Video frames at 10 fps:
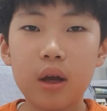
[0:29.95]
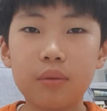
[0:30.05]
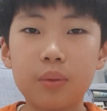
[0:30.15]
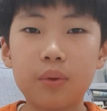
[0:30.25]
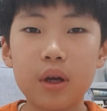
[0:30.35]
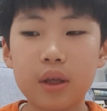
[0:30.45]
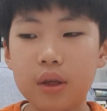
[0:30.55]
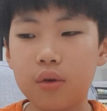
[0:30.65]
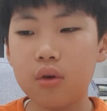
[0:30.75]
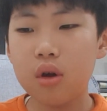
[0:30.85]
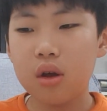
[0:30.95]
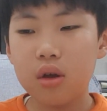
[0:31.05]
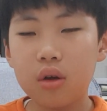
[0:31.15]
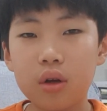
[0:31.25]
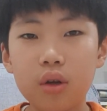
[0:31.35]
아무튼 브라키오
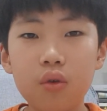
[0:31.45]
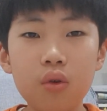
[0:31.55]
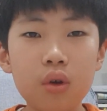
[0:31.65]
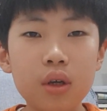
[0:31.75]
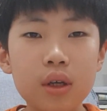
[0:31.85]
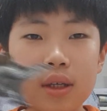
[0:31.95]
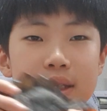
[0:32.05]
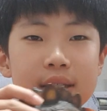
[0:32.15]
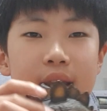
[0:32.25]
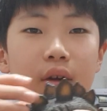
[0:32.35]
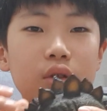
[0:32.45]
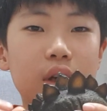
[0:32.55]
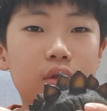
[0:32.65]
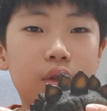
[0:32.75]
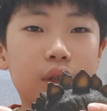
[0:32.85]
그리고
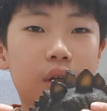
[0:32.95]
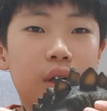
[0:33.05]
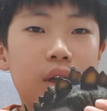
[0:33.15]
스테고사우루스